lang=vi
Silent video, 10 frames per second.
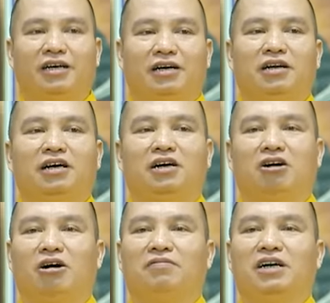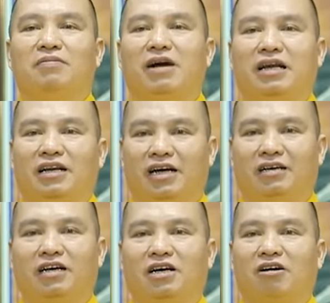đừng có vướng bận
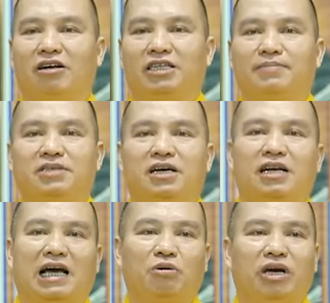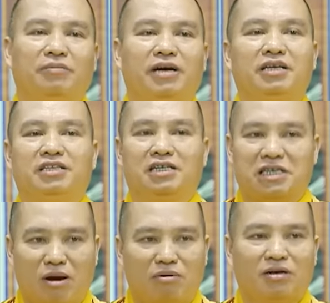đừng có chấp trước là nguyện mình chưa
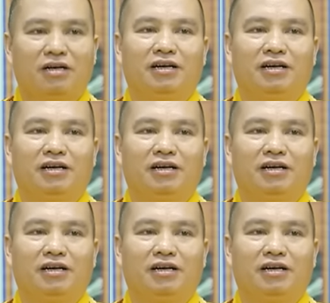xong